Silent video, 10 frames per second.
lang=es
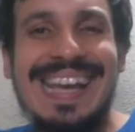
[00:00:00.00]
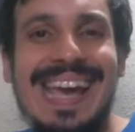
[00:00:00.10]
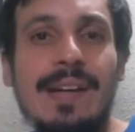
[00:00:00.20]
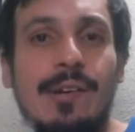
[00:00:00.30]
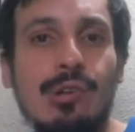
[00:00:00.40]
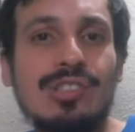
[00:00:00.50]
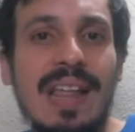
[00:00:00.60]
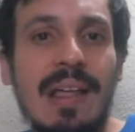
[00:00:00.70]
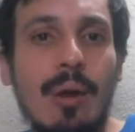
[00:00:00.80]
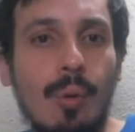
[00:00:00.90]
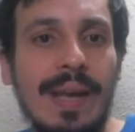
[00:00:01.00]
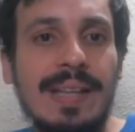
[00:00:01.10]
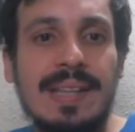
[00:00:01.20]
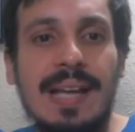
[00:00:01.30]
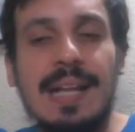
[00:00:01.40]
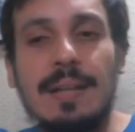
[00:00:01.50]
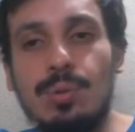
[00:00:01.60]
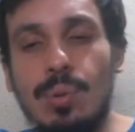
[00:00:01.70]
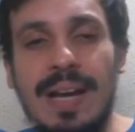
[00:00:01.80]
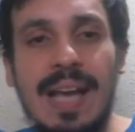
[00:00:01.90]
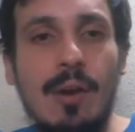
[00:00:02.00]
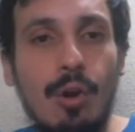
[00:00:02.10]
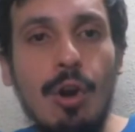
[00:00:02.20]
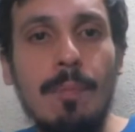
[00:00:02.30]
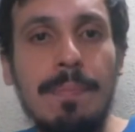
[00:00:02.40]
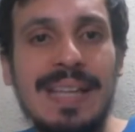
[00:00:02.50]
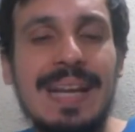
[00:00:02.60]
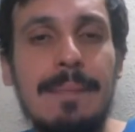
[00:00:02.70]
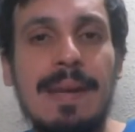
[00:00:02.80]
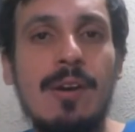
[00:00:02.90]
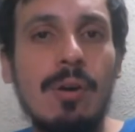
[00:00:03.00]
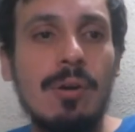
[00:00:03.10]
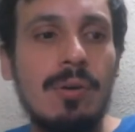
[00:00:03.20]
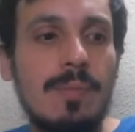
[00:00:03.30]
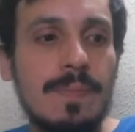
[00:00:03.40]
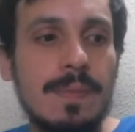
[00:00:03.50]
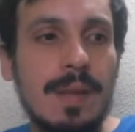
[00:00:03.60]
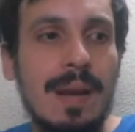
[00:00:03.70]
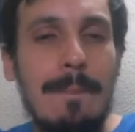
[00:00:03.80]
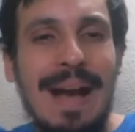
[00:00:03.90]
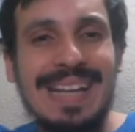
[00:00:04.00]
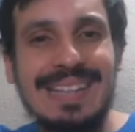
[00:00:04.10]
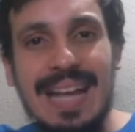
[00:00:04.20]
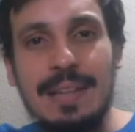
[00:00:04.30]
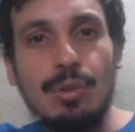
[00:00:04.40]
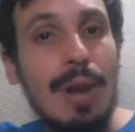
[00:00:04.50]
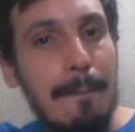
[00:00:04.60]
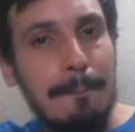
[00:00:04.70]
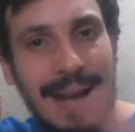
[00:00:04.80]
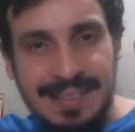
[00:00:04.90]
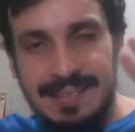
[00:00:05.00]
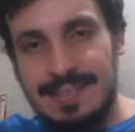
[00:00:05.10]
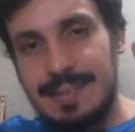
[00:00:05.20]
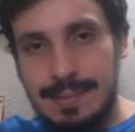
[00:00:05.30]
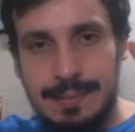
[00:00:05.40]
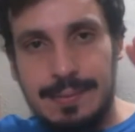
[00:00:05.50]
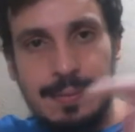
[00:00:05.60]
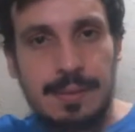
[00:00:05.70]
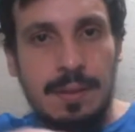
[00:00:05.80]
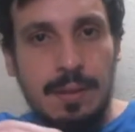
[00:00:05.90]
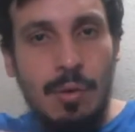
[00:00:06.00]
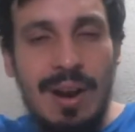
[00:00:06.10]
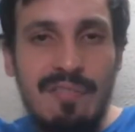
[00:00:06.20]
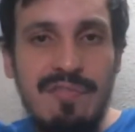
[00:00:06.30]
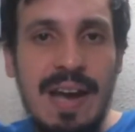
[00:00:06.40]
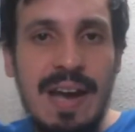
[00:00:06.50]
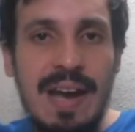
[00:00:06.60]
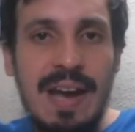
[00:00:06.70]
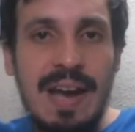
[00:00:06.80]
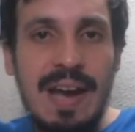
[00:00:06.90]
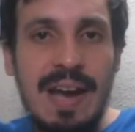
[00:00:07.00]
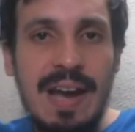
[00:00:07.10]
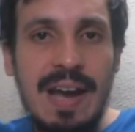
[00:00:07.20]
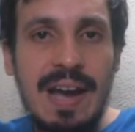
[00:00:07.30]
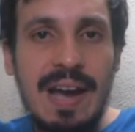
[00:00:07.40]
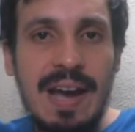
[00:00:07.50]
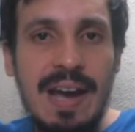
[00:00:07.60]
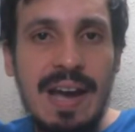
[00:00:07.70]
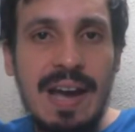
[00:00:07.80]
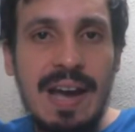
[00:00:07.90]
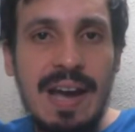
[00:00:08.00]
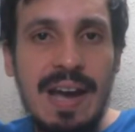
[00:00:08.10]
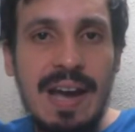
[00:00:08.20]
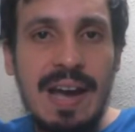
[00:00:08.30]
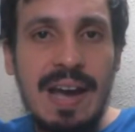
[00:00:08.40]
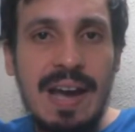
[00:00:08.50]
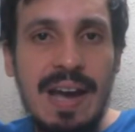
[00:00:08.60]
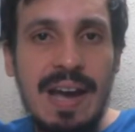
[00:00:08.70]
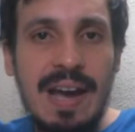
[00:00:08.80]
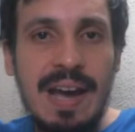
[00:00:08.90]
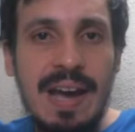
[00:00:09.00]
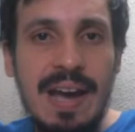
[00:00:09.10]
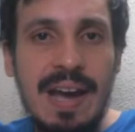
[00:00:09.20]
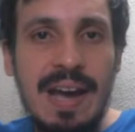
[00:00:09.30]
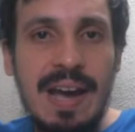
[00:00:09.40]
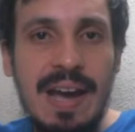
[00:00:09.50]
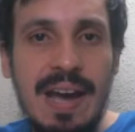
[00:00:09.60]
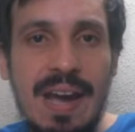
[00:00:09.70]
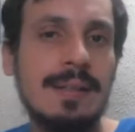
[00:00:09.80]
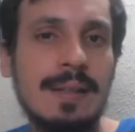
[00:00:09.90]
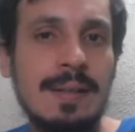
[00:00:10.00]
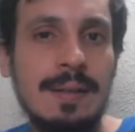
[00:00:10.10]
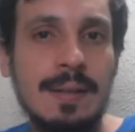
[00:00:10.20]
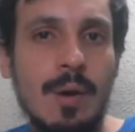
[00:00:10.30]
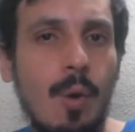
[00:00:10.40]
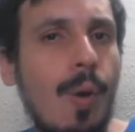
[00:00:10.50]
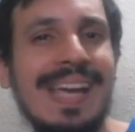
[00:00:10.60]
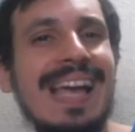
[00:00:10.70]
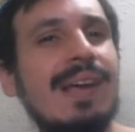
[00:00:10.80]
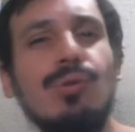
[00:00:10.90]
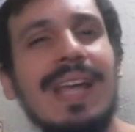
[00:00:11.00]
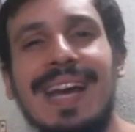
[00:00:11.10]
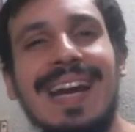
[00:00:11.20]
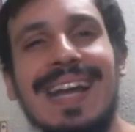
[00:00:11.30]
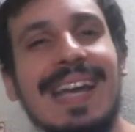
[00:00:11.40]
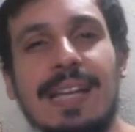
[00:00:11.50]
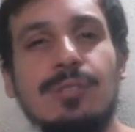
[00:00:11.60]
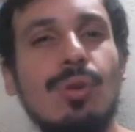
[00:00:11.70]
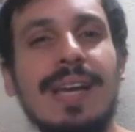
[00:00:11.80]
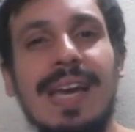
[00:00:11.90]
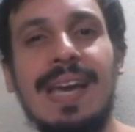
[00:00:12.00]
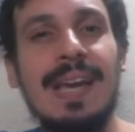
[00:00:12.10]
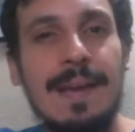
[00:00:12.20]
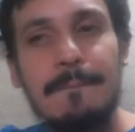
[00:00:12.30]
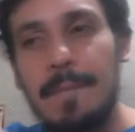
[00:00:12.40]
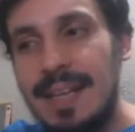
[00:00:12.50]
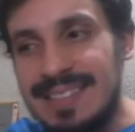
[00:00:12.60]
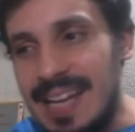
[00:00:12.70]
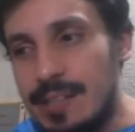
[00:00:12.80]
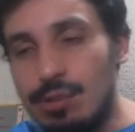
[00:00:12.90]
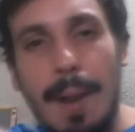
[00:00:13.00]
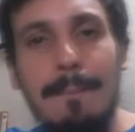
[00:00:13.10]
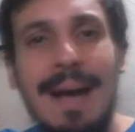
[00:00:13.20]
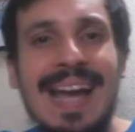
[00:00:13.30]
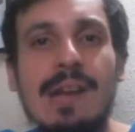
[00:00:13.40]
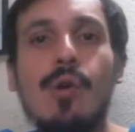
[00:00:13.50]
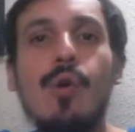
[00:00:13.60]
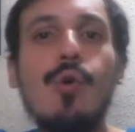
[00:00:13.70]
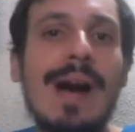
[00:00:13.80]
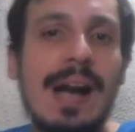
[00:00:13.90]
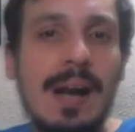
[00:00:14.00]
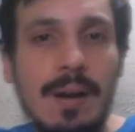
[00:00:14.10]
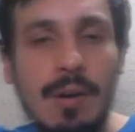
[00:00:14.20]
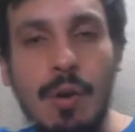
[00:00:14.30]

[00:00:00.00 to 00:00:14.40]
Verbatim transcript: ¿Quién no se ha dado cuenta a esta altura que Colombia terminó pactando la paz con la FARC en el año 2016 a costilla de la paz venezolana? ¿O es que, que ustedes creen que eso de que se hizo la paz en Cuba,